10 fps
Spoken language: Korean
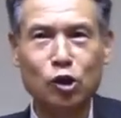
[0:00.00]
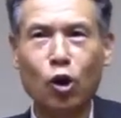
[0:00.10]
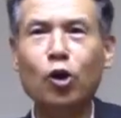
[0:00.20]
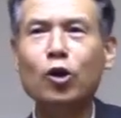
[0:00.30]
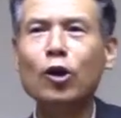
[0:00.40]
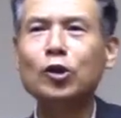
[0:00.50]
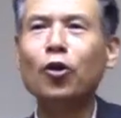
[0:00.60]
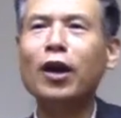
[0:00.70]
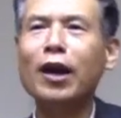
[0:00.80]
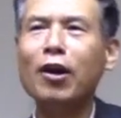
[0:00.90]
전혀
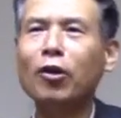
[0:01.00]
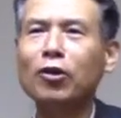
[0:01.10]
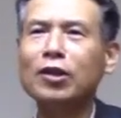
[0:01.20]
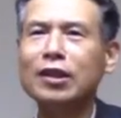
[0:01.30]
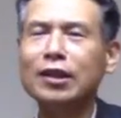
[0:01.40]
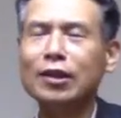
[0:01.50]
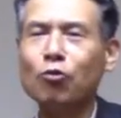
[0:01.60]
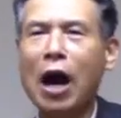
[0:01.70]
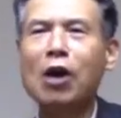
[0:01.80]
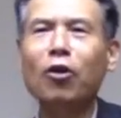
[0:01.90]
저의 어떤 그
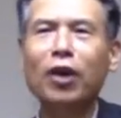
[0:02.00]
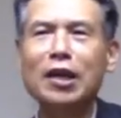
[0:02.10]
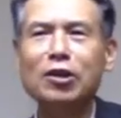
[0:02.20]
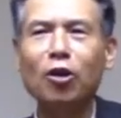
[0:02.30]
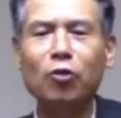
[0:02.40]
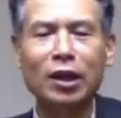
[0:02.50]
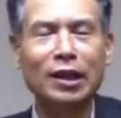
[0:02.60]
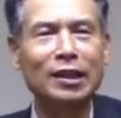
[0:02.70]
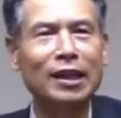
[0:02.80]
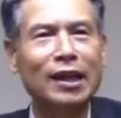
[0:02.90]
과거의
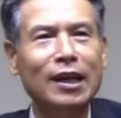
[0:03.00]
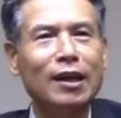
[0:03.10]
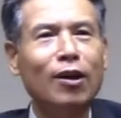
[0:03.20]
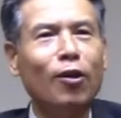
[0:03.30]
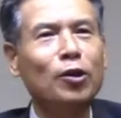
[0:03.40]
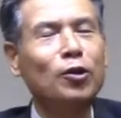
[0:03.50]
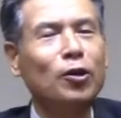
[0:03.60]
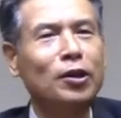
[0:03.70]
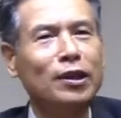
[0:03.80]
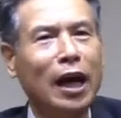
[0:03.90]
인격과는
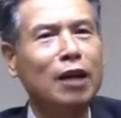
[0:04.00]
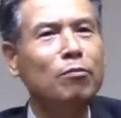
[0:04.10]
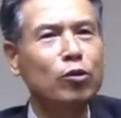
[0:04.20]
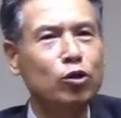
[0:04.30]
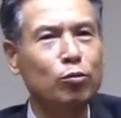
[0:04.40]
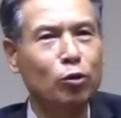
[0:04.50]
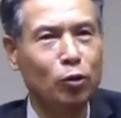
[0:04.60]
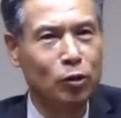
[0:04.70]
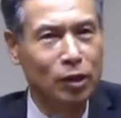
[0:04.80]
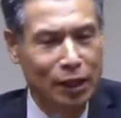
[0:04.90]
어떤 다른
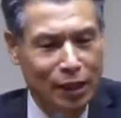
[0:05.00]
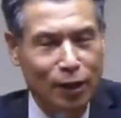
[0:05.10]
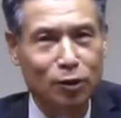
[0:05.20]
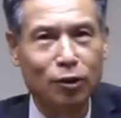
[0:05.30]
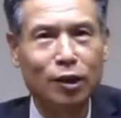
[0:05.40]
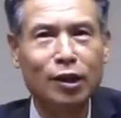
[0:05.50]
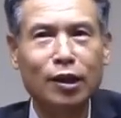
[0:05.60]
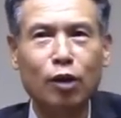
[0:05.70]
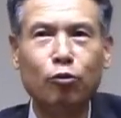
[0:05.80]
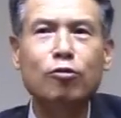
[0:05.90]
모습으로
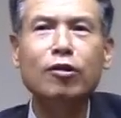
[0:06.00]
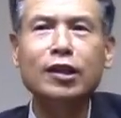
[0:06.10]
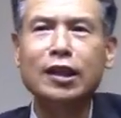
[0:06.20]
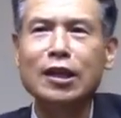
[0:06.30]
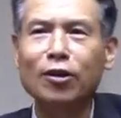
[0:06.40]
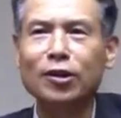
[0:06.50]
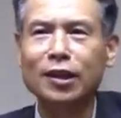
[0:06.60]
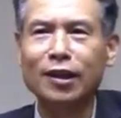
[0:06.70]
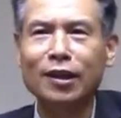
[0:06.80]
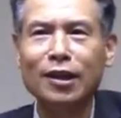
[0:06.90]
저를 훈련시키는 걸
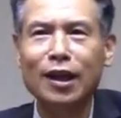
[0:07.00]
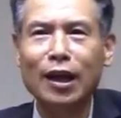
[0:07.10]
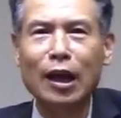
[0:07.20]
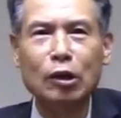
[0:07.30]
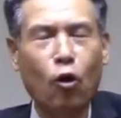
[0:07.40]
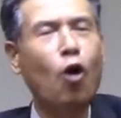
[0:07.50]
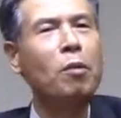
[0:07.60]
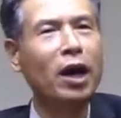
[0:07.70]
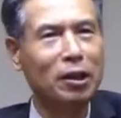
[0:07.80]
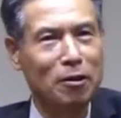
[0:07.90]
제가
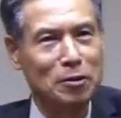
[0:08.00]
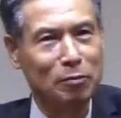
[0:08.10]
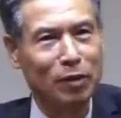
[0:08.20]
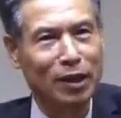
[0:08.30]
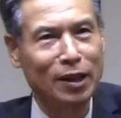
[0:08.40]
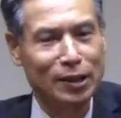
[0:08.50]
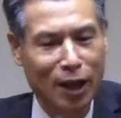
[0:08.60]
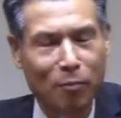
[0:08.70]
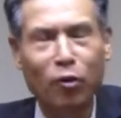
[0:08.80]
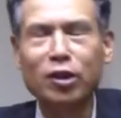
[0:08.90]
경험하게 되었습니다.
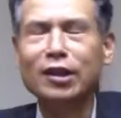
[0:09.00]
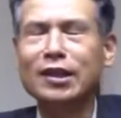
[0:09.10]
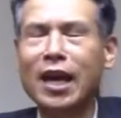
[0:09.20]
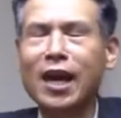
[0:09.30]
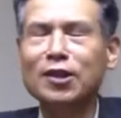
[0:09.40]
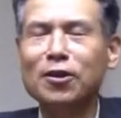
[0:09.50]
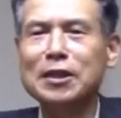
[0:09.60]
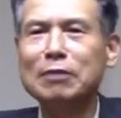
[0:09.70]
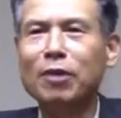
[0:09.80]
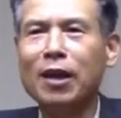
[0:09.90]
제가 한번 얘기한 적
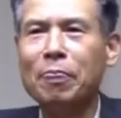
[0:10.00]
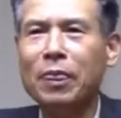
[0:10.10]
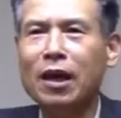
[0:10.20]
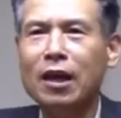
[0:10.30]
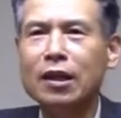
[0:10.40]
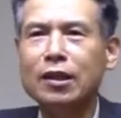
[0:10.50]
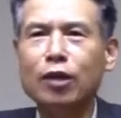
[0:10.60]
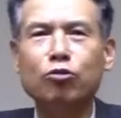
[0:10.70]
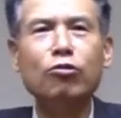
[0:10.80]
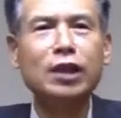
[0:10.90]
있지만
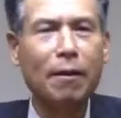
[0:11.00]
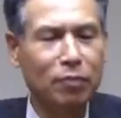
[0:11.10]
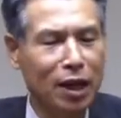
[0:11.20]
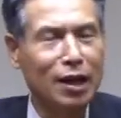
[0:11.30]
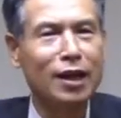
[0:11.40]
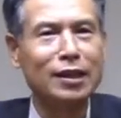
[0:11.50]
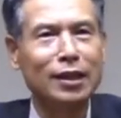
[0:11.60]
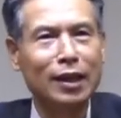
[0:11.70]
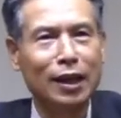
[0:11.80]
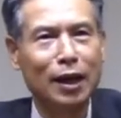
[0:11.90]
제가 중3
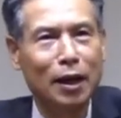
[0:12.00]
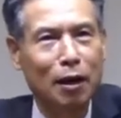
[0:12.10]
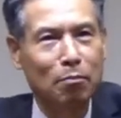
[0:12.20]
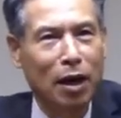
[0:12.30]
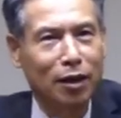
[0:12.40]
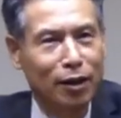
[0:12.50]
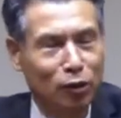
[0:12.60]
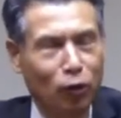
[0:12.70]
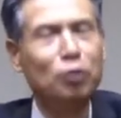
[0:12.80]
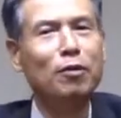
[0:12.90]
때까지 말을
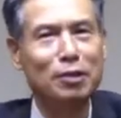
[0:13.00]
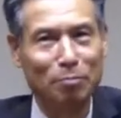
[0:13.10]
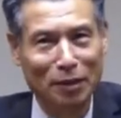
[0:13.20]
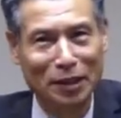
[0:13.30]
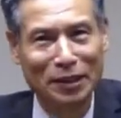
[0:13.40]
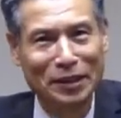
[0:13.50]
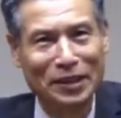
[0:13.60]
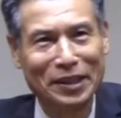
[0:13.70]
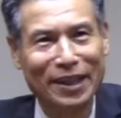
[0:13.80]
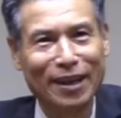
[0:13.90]
더듬었습니다.
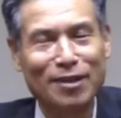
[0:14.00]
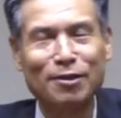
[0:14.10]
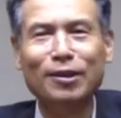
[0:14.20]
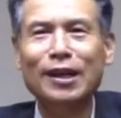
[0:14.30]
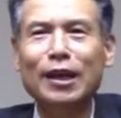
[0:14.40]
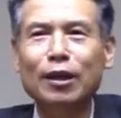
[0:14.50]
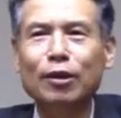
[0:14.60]
그래서